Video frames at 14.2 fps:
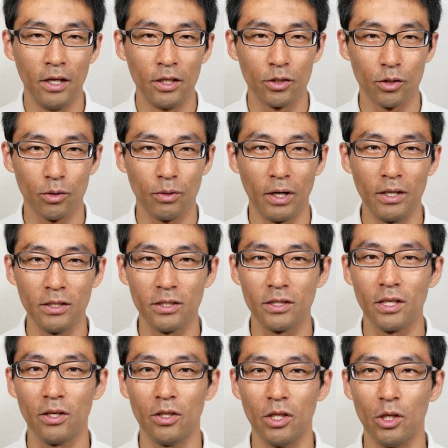ちょっと
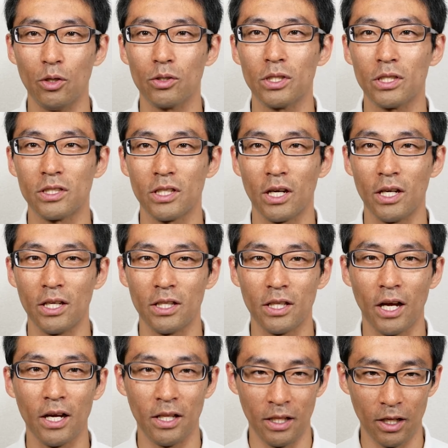ワンセルに寄せちゃい
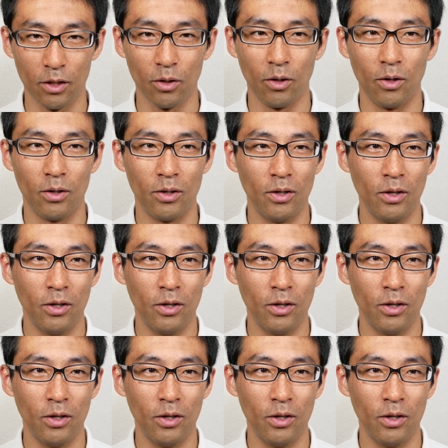たいなと